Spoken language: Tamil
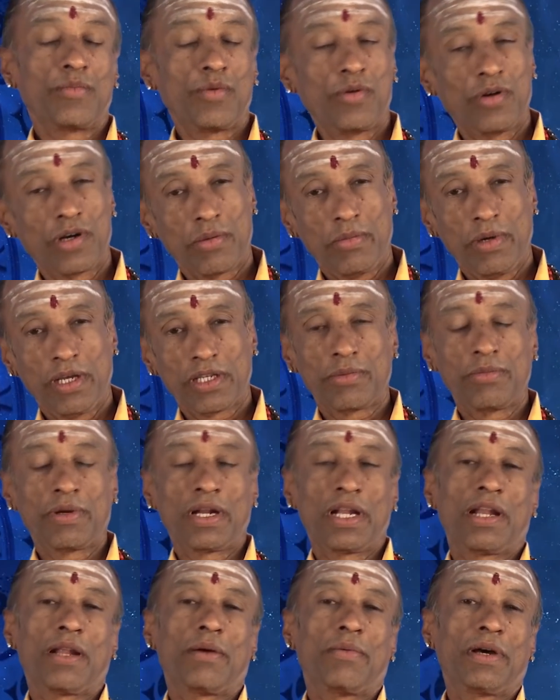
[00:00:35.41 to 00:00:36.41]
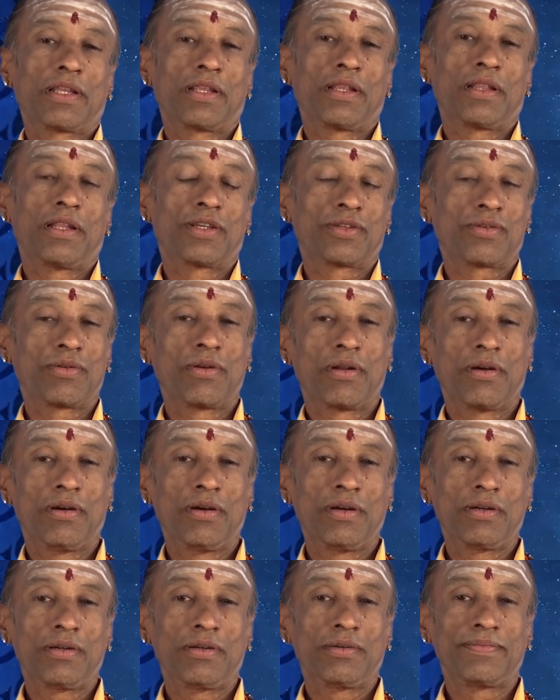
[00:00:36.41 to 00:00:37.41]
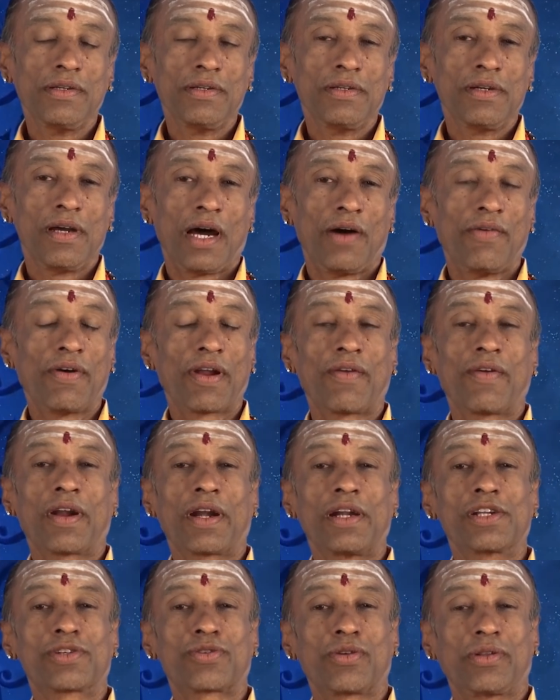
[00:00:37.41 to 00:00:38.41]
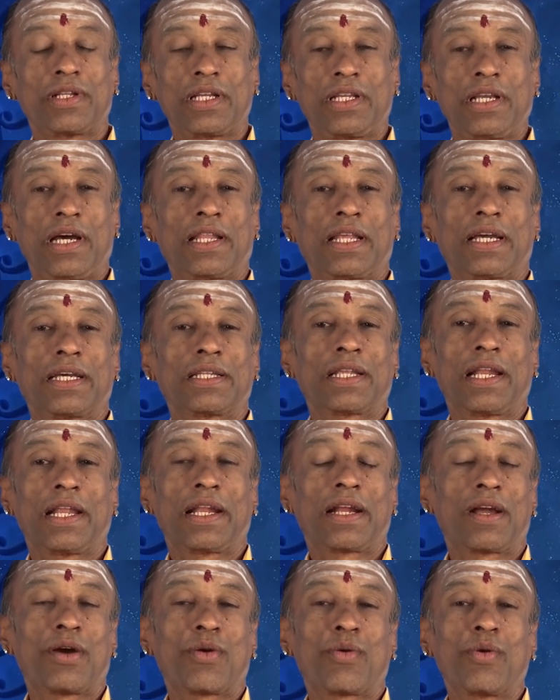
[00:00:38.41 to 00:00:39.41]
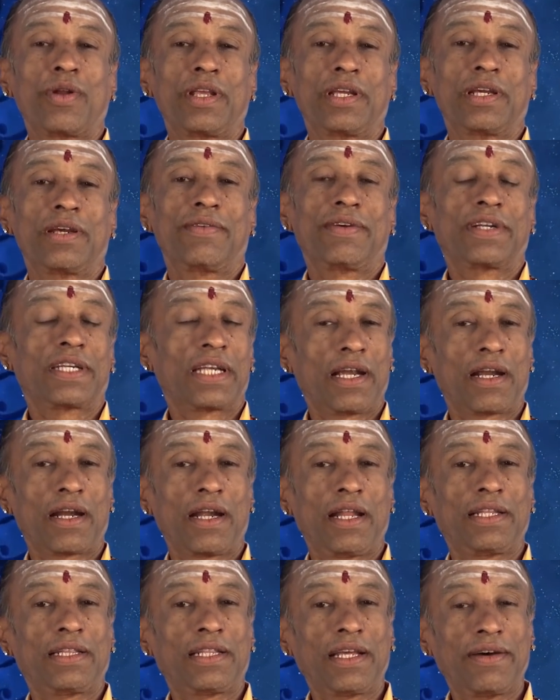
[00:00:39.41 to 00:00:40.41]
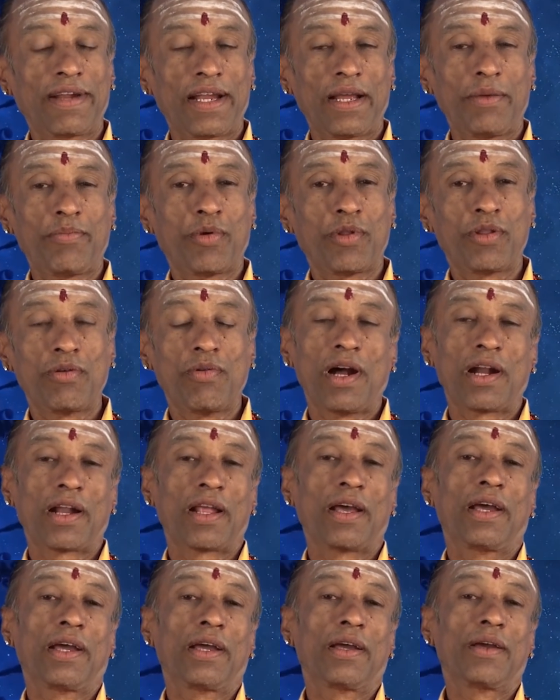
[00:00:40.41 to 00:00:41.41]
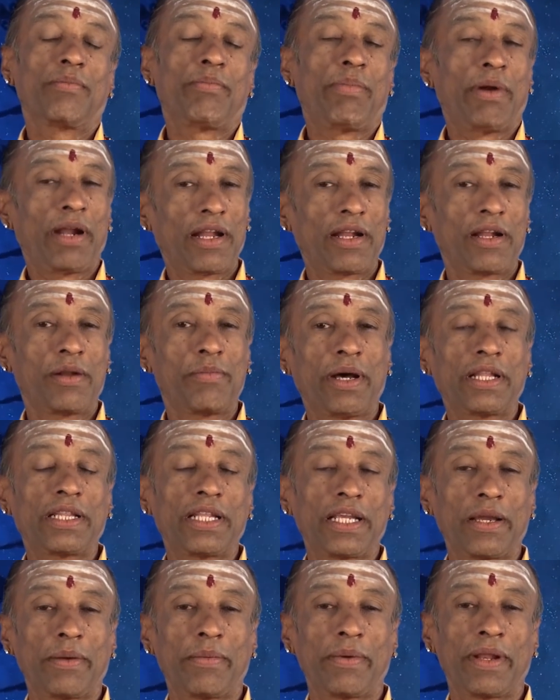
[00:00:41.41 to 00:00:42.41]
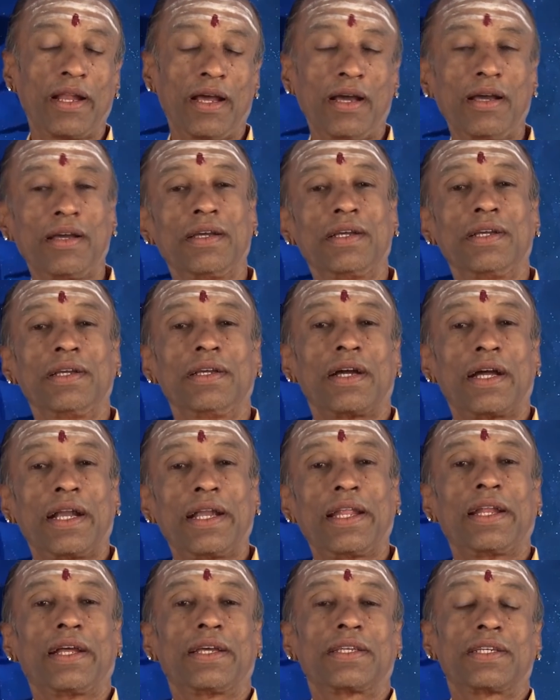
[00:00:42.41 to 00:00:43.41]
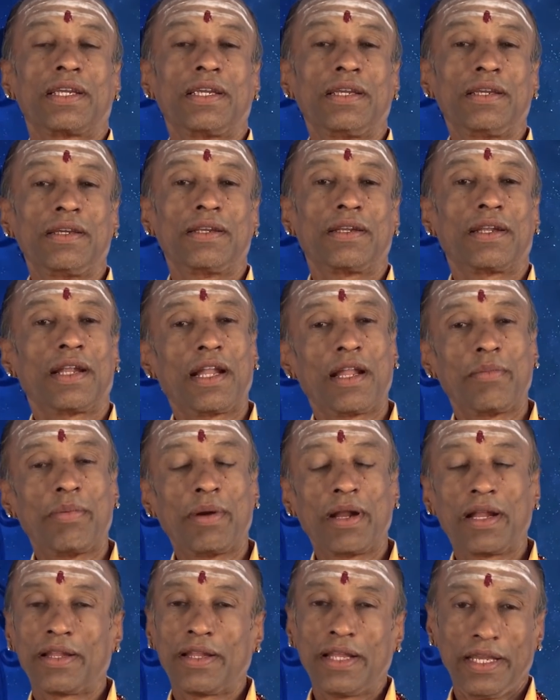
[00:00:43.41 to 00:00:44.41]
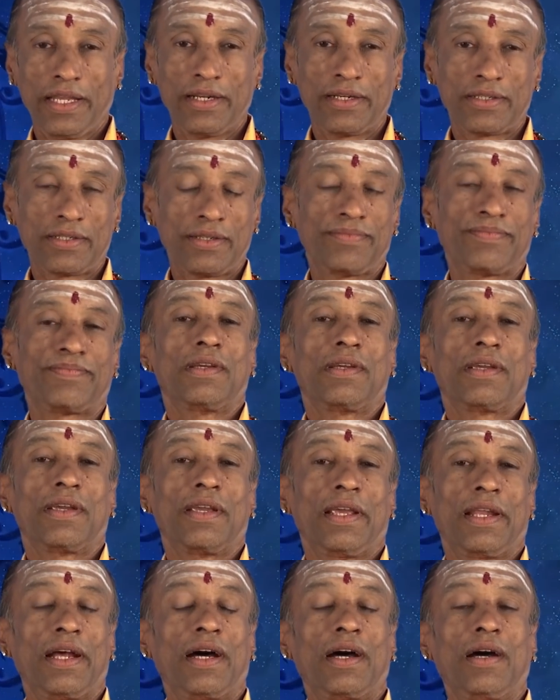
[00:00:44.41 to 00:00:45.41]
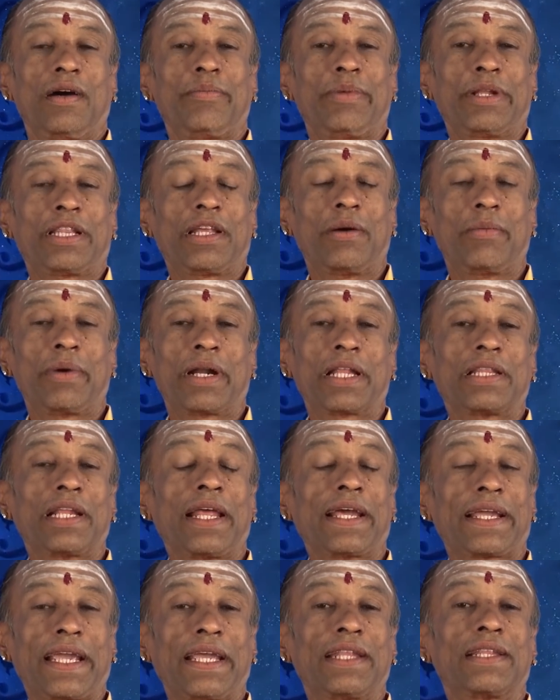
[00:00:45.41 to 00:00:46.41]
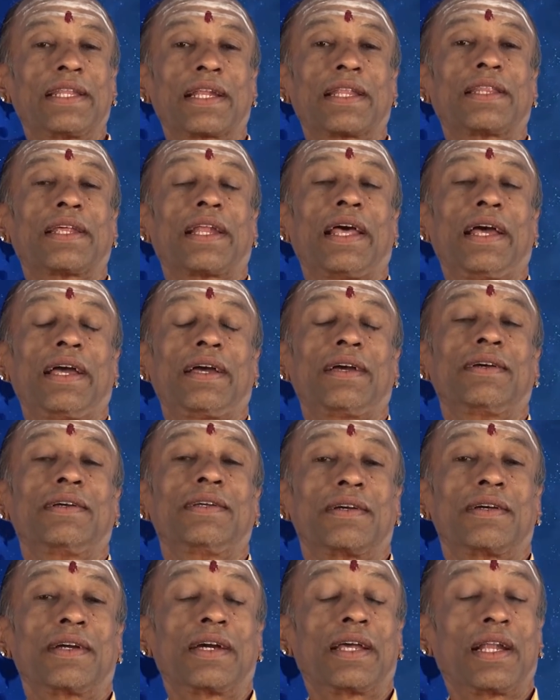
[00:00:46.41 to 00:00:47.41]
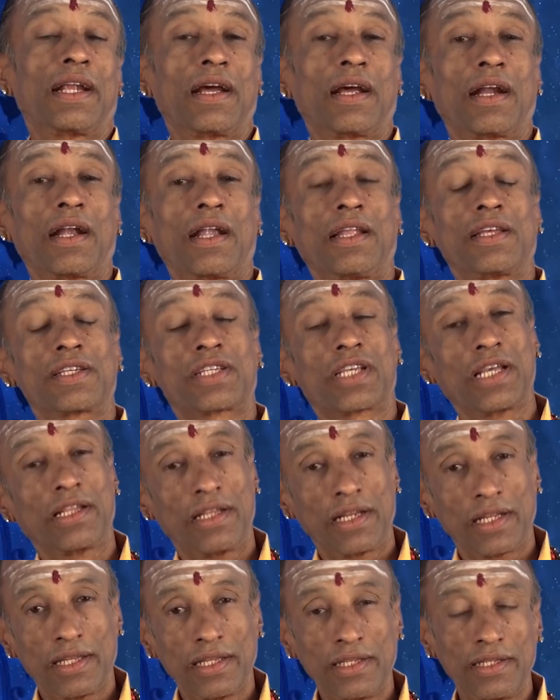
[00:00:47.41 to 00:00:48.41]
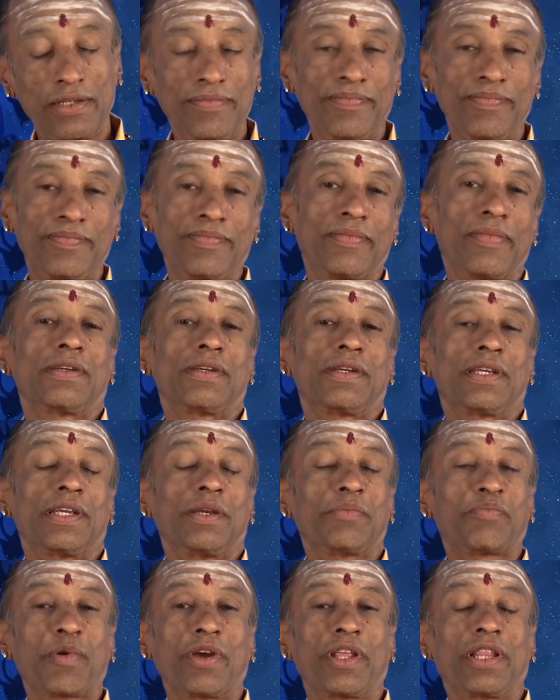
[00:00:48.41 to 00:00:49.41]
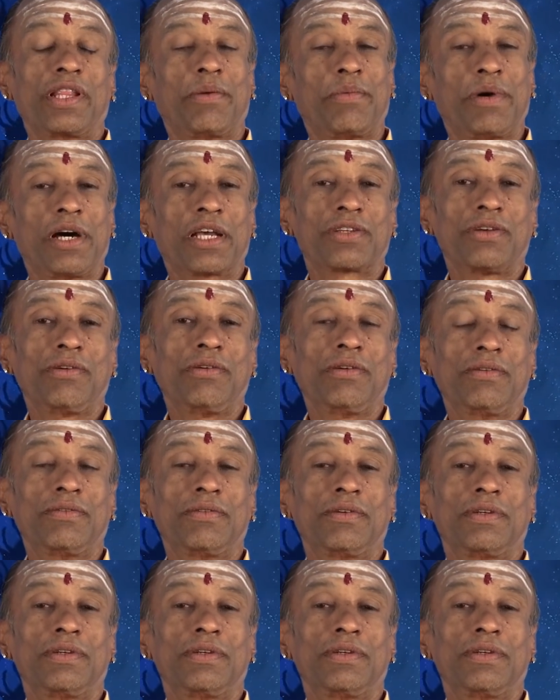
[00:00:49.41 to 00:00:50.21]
போன மாதமும் நல்ல மாதம்தான் சொன்னோம் அவரவர்கள் சொந்த ஜாதகத்தில் இருக்கக்கூடிய விஷயங்களை தவிர பொதுவான பலன்னு பார்த்தீங்க அப்படின்னா கன்னிராசிக்கு நல்ல தான் இருக்குது ஏன்னா பத்தாம் இடத்துல கேந்திரத்தில் கிரகங்கள்லாம் சேர்ந்துருந்தது இப்போ இந்த மாதம்